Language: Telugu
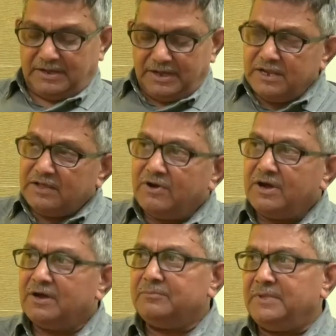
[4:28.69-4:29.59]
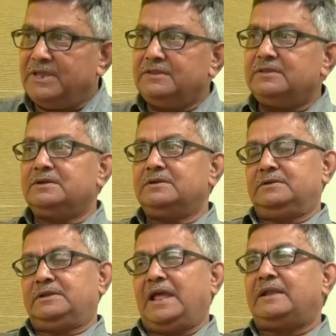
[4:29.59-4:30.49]
రెండవ మేజర్
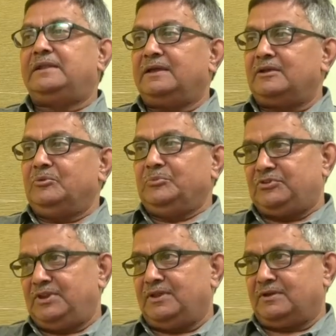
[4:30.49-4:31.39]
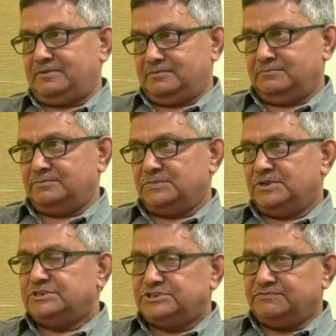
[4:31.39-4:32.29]
టాక్టికల్ మిస్టేక్
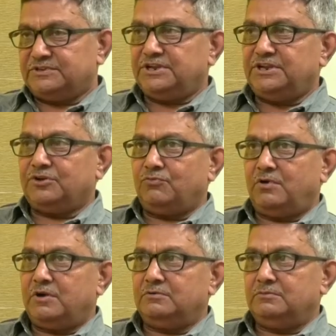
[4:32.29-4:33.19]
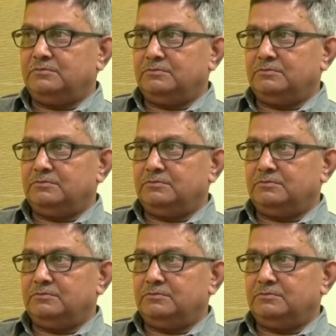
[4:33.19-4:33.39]
శివసేనకు వాళ్ళు